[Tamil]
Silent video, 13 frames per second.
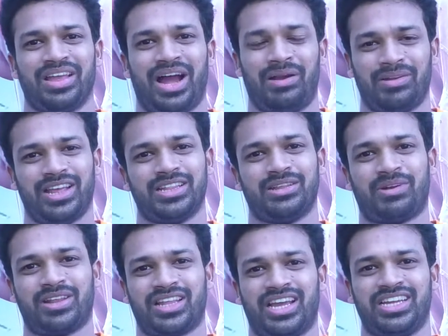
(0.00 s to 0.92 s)
அப்படி தான் இந்த
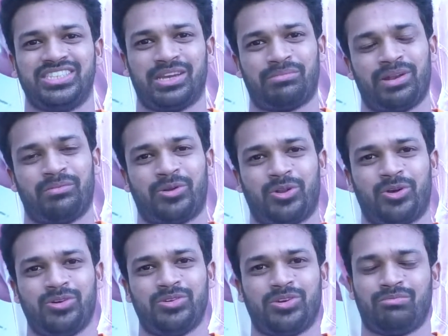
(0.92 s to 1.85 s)
படத்தை நான் என்ஜாய் பண்ணி
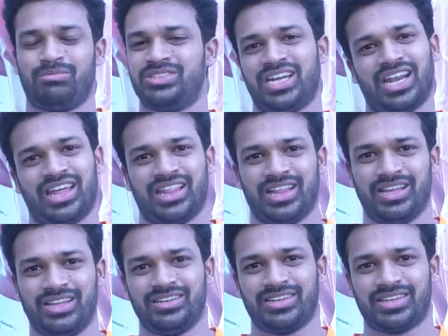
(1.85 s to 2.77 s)
பண்ணோம் ரொம்ப ஜாலியாக இருந்தது
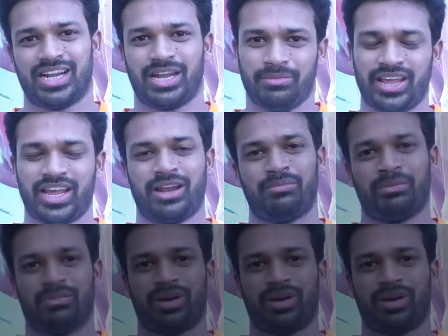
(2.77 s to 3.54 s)
கண்டிப்பாக நீங்கள்லாம் போய்